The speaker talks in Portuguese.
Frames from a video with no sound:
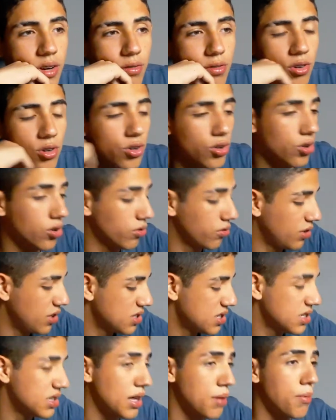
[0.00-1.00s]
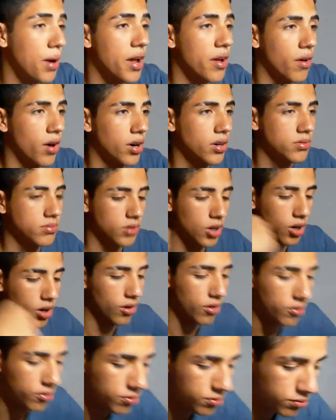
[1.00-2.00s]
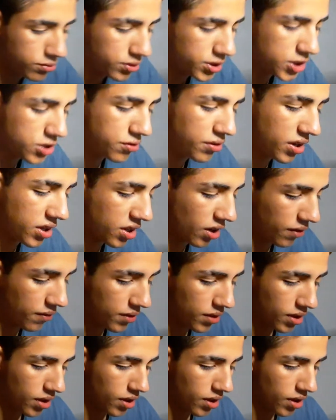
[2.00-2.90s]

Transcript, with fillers: eu vou ver se tem maior. Ó, deixa eu ver aqui, ó.